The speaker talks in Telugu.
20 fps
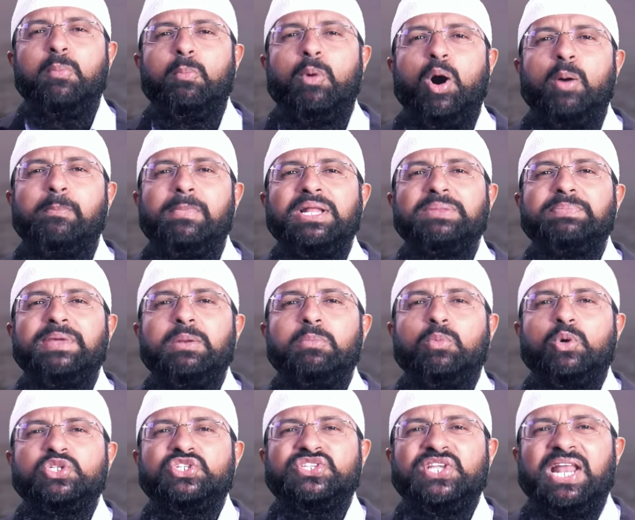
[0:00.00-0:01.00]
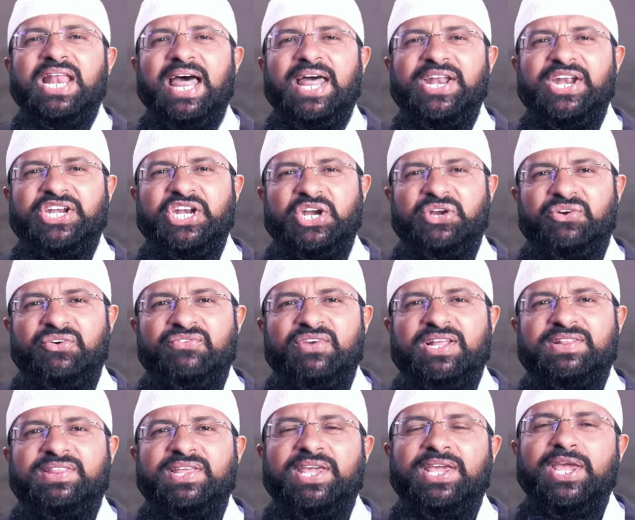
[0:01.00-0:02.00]
మొహమ్మద్ బిన్ ముర్సల్ అనేటటువంటి
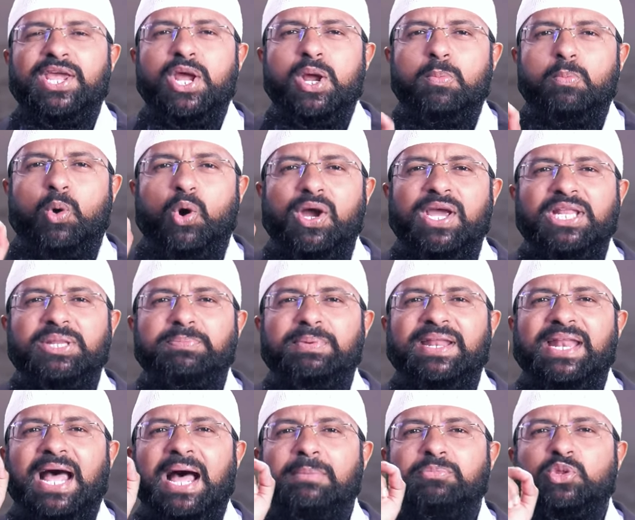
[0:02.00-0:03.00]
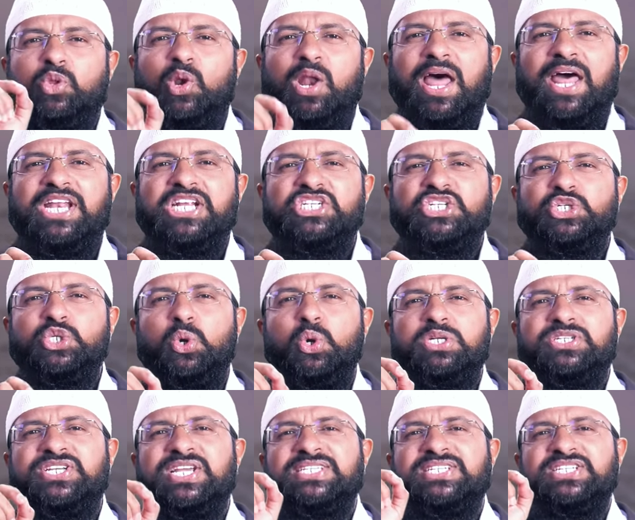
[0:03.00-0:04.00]
వ్యక్తి మొయిద్ బిన్ అబ్దుల్లాని
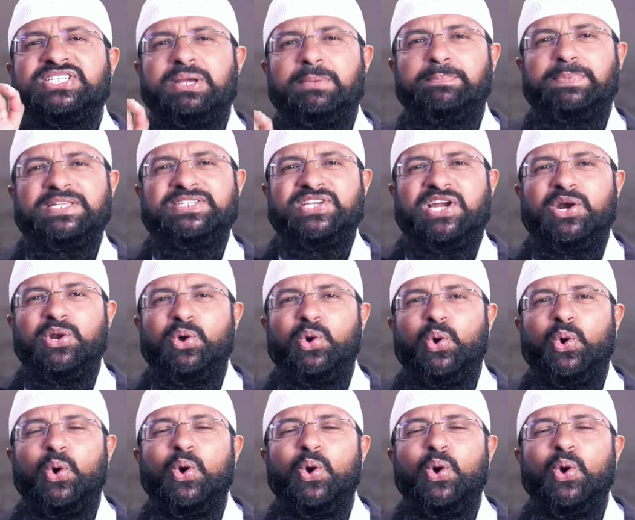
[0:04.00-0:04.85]
షూట్ చేసి చంపేశాడు